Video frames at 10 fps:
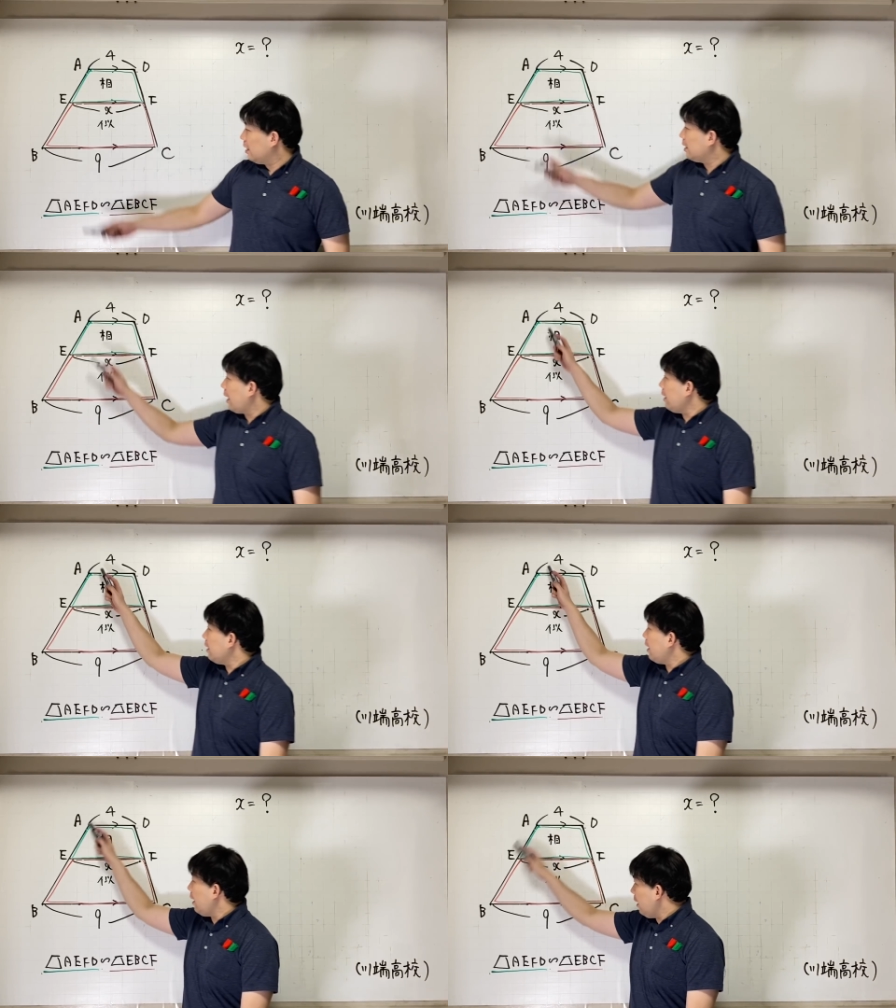
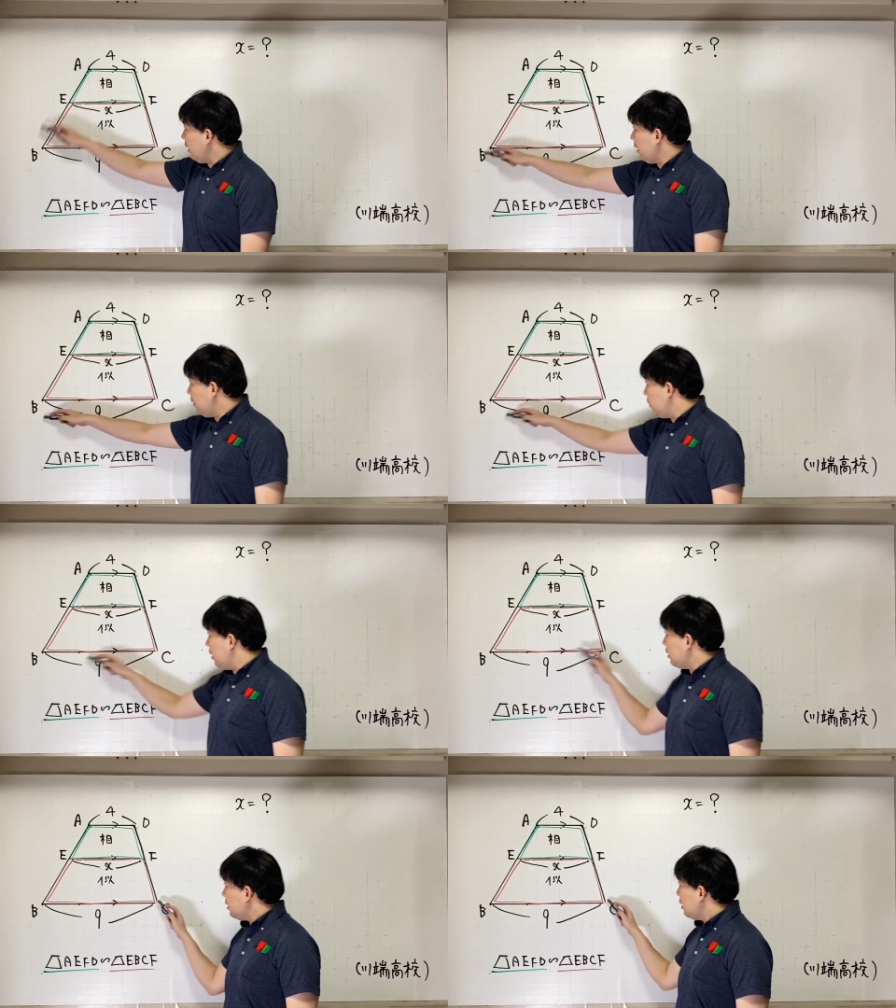台形
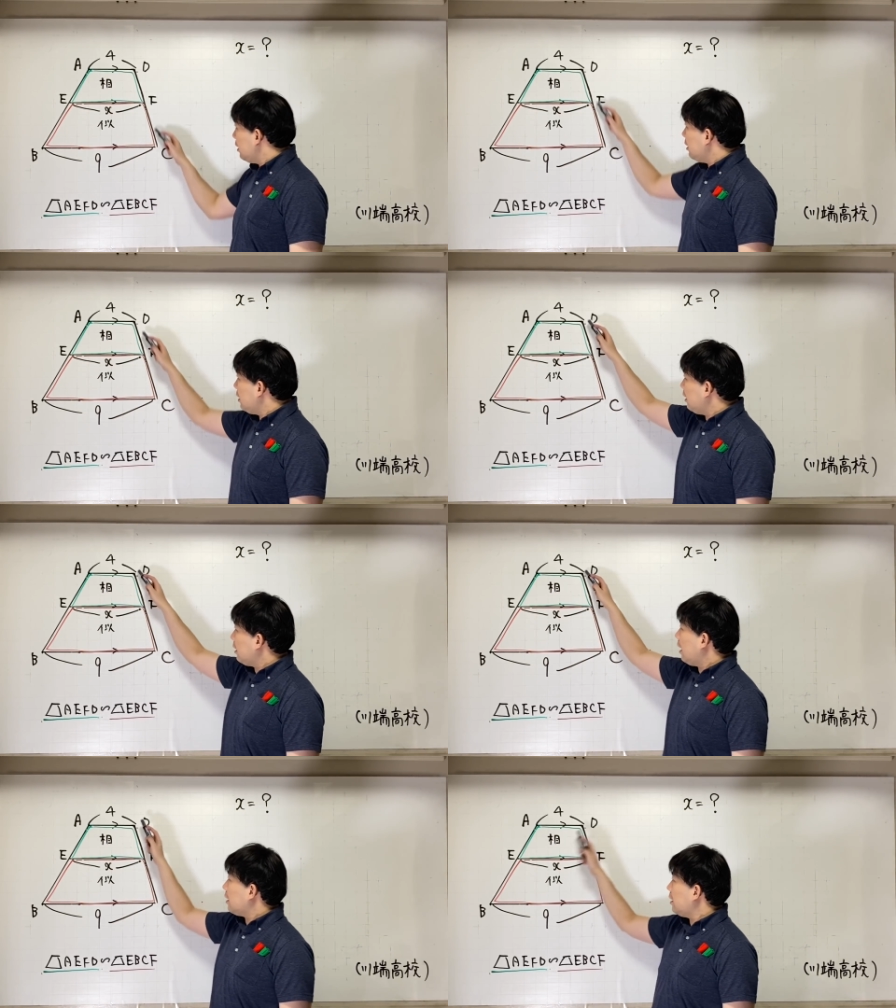
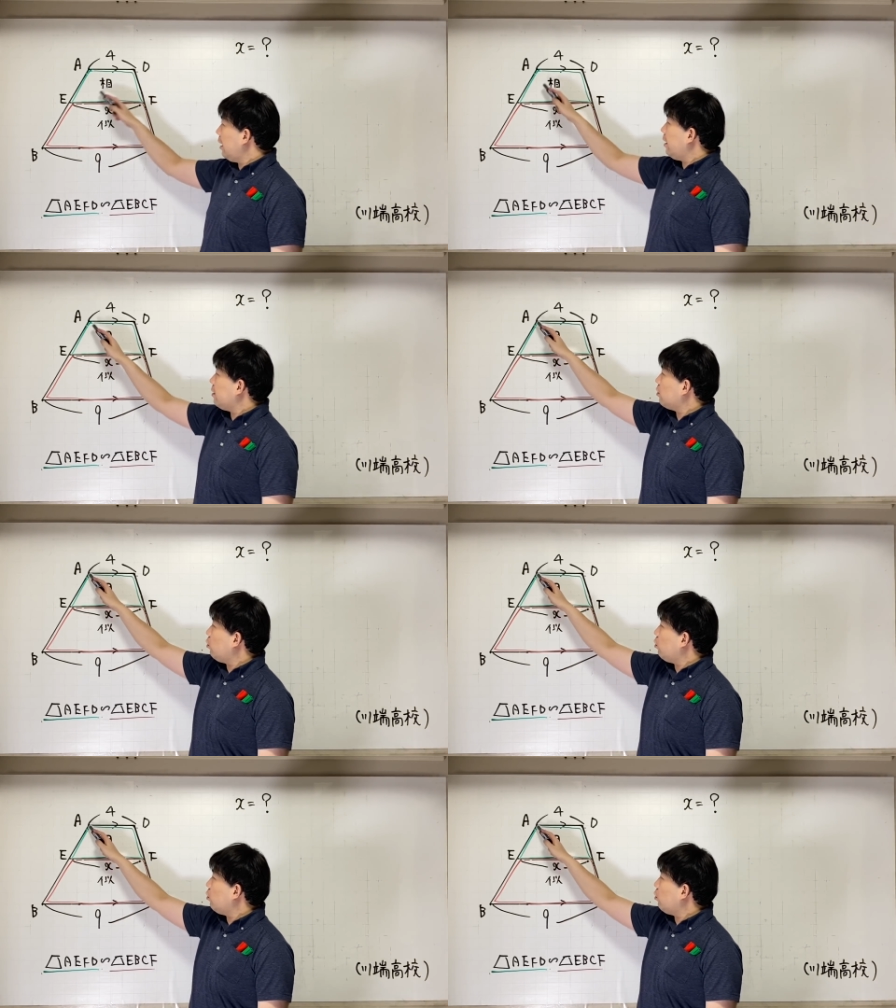ABCD があって、